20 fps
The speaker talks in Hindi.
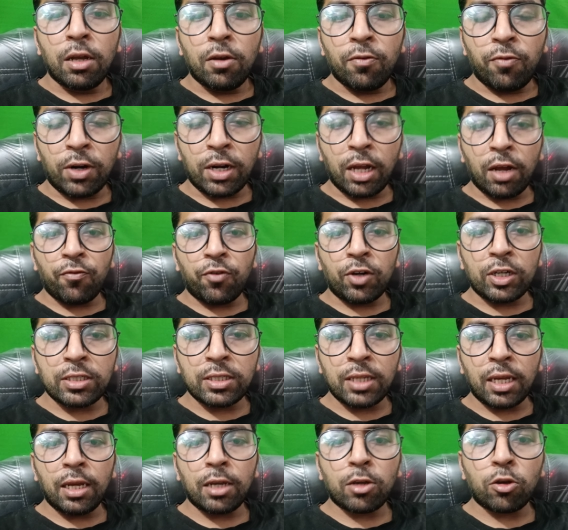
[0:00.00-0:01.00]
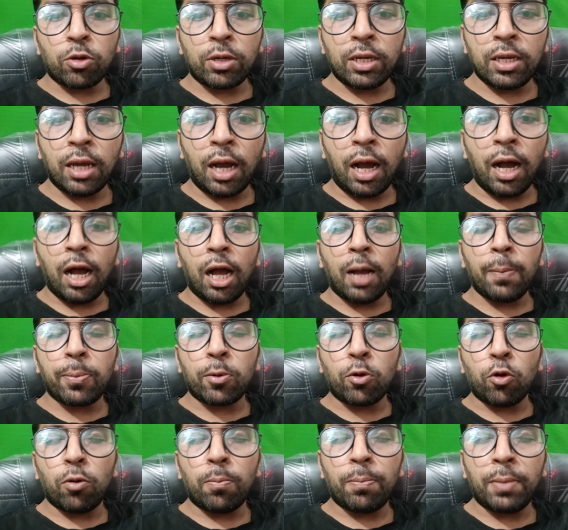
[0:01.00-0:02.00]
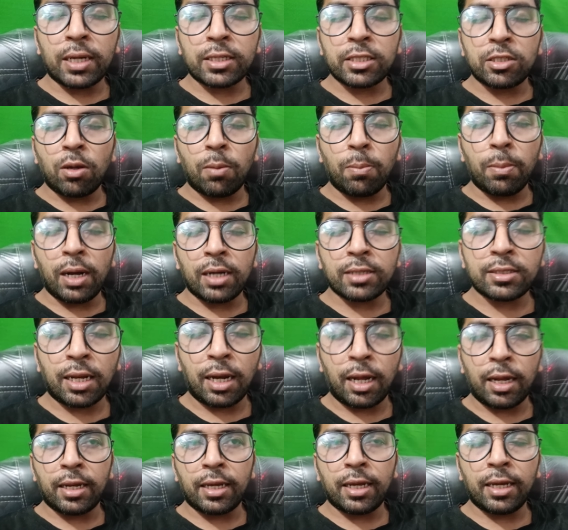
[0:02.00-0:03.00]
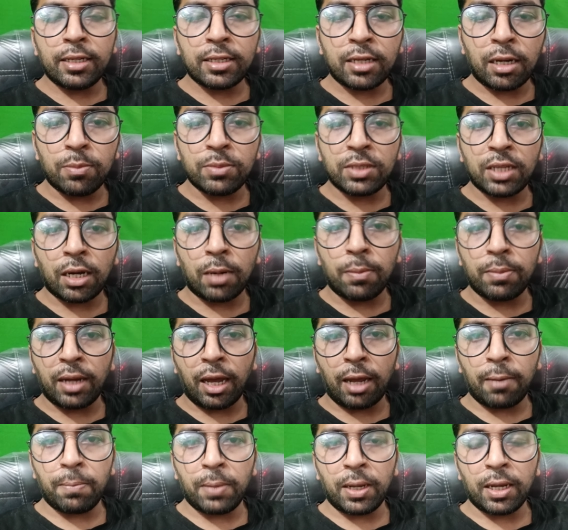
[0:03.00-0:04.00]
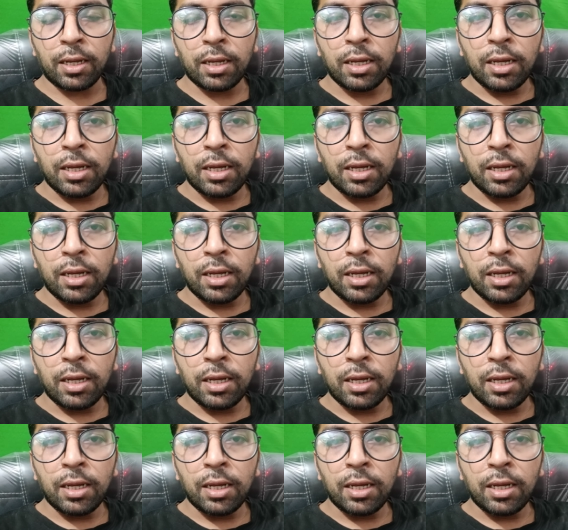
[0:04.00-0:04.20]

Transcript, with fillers: फटाफट से क्योंकि आपको मैक्सिमम मार्क्स लाने हैं कम से कम टाइम में